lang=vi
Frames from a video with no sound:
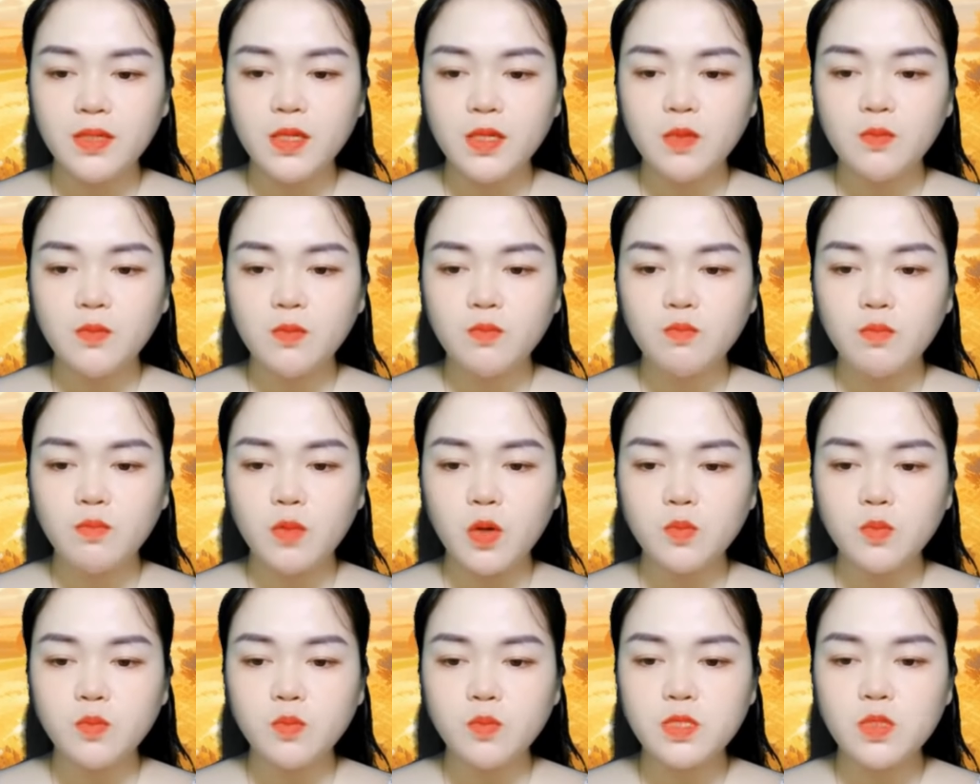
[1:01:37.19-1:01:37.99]
Nhạc
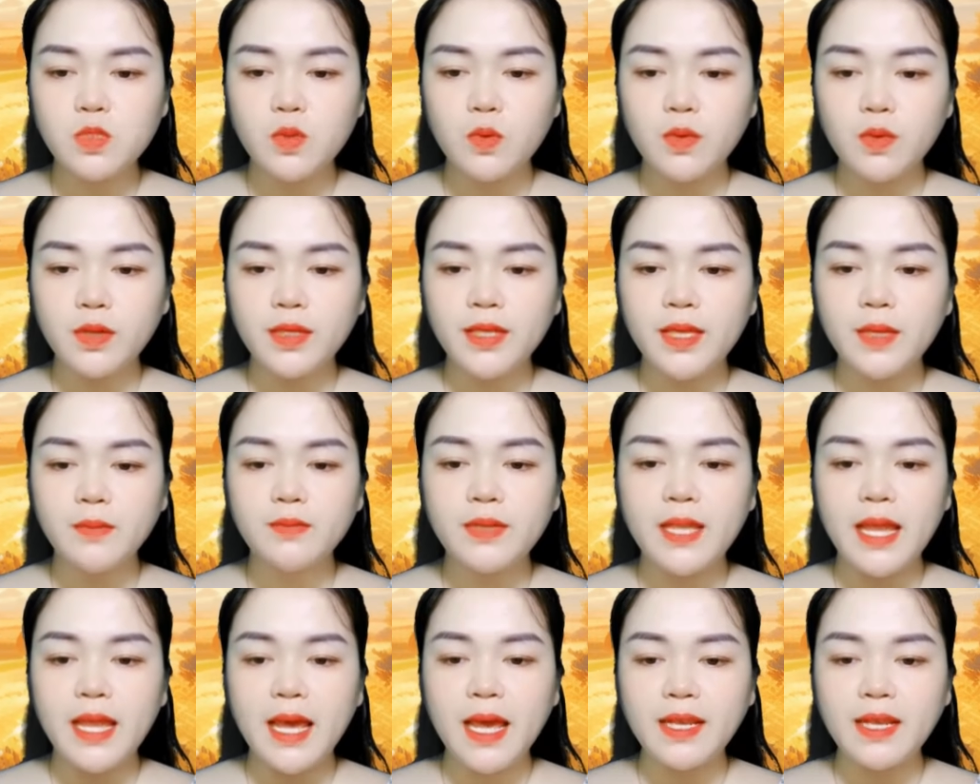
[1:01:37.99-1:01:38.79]
Đình, chúng
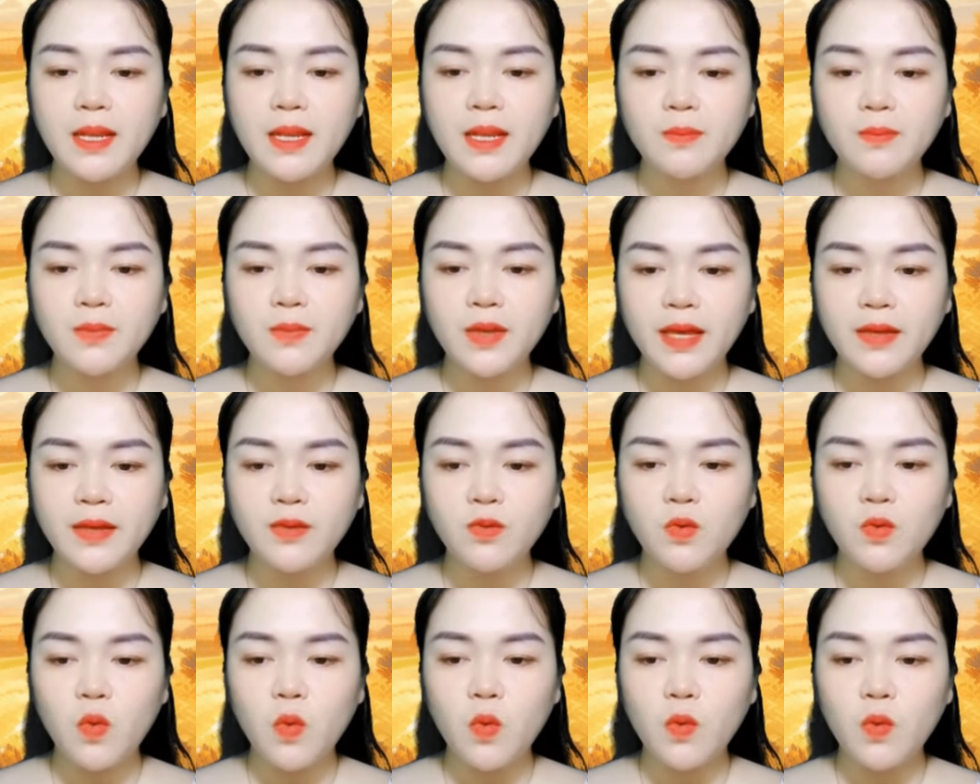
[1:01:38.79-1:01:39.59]
ta thực sự đã đính
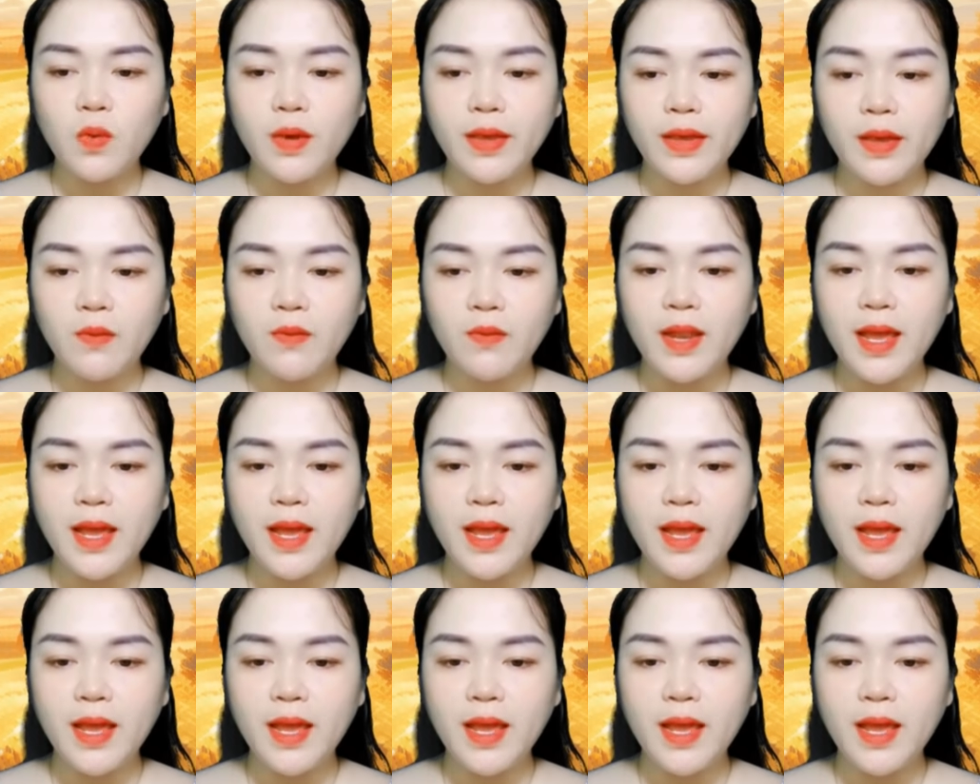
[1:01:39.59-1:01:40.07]
hôn rồi.